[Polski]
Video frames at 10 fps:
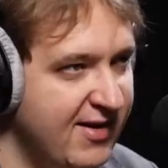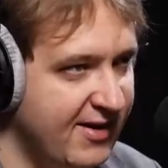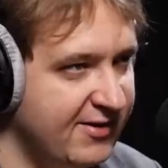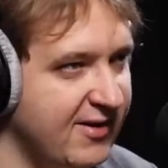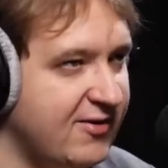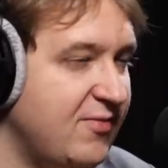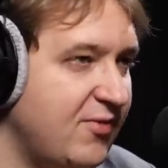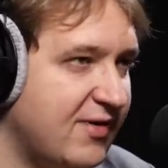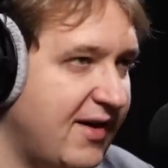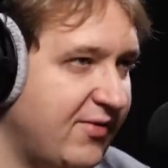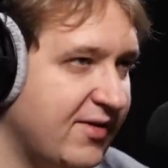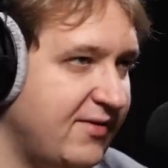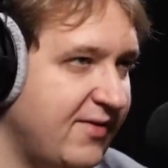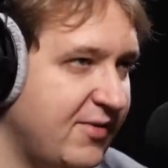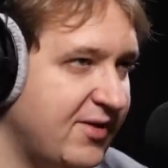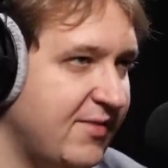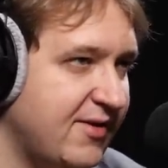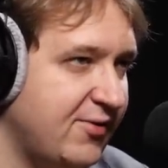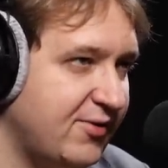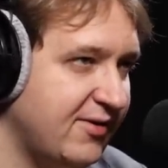Każda komórka właściwie może
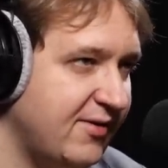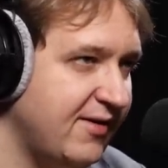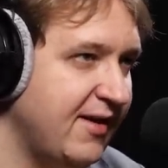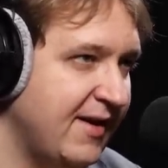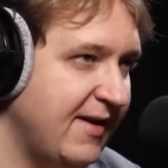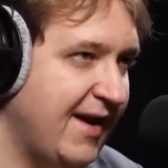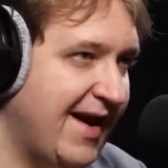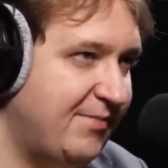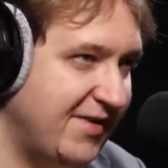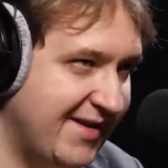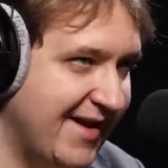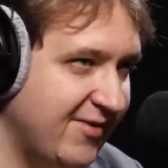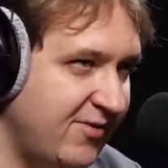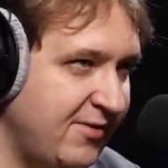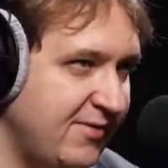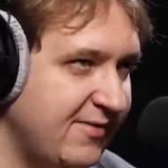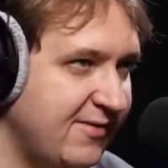mieć różny epigenom?